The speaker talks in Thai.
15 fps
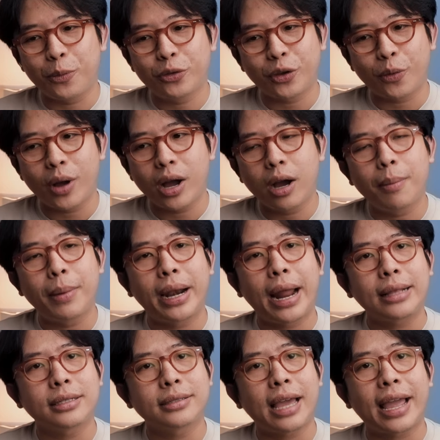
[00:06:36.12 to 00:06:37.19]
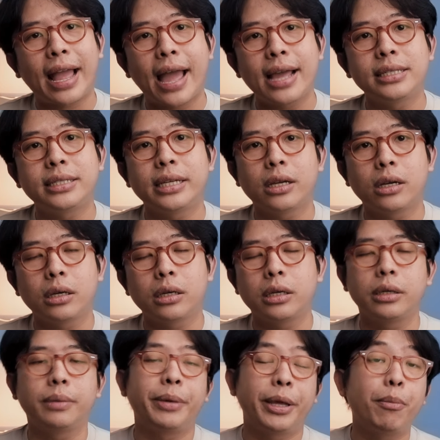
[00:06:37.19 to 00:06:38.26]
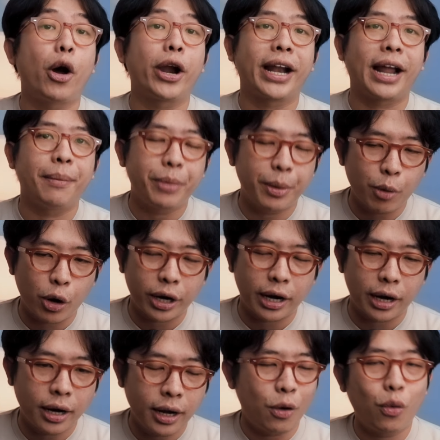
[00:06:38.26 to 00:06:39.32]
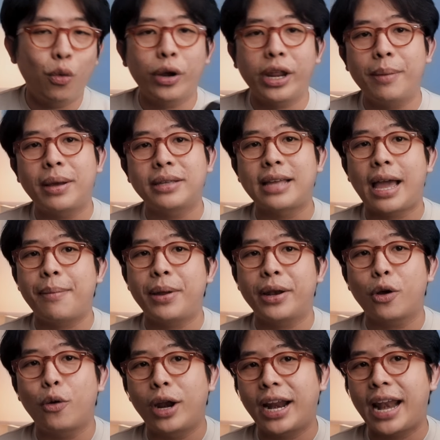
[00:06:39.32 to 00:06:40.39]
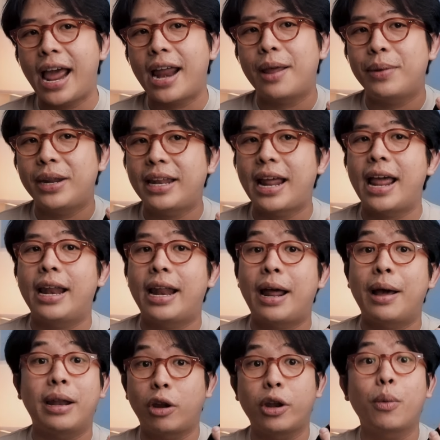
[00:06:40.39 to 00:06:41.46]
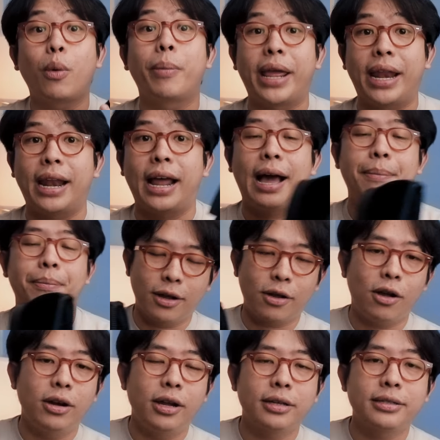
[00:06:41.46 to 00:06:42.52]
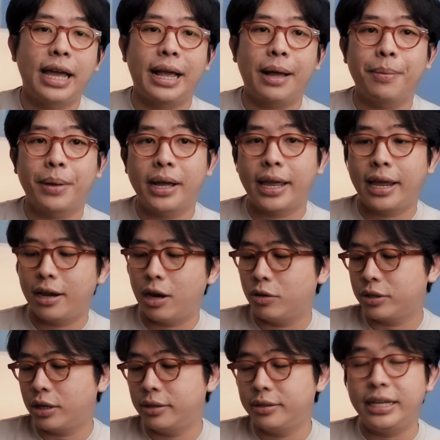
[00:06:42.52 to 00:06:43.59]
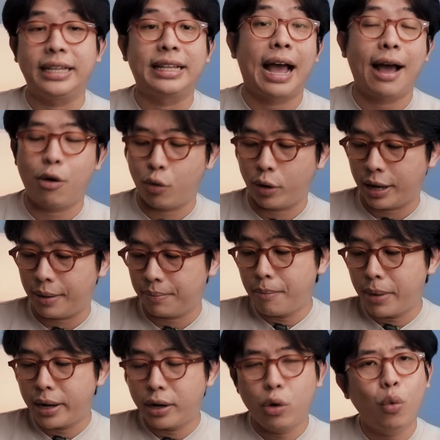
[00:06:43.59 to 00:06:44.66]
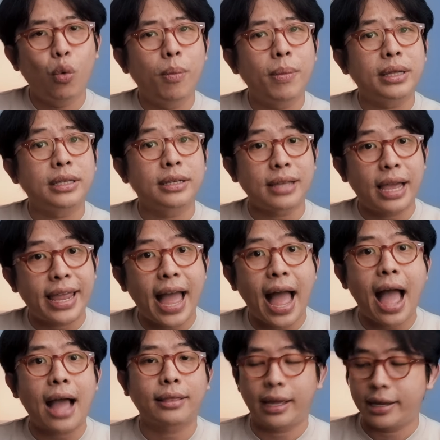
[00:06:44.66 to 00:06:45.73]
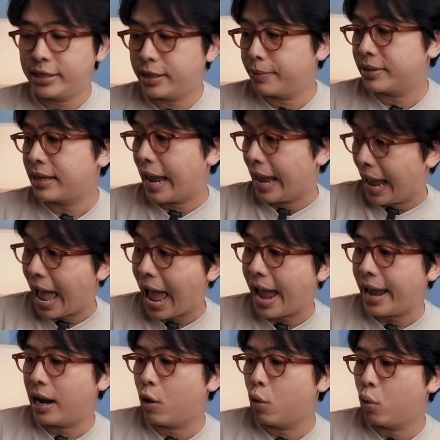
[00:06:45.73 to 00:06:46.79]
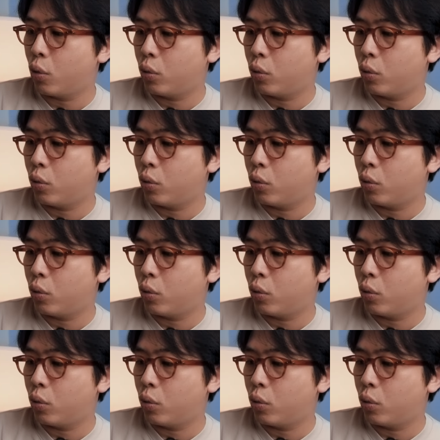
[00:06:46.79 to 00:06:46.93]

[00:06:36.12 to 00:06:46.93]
มรู้สึกว่าเออ มันน่าจะใส่ง่ายจริงๆ ก็คือพี่บอลครับ พี่บอลเอาคู่นี้มาใส่เป็นคนแรกๆ ในประเทศไทยเลยนะเท่าที่ผมเห็นนะครับแล้วก็เลือกใส่กับกางเกงเทาเซอร์สีเท่านะครับมันดูเหมือนจะใส่ยากแต่จริงๆมันใส่ง่ายแล้ว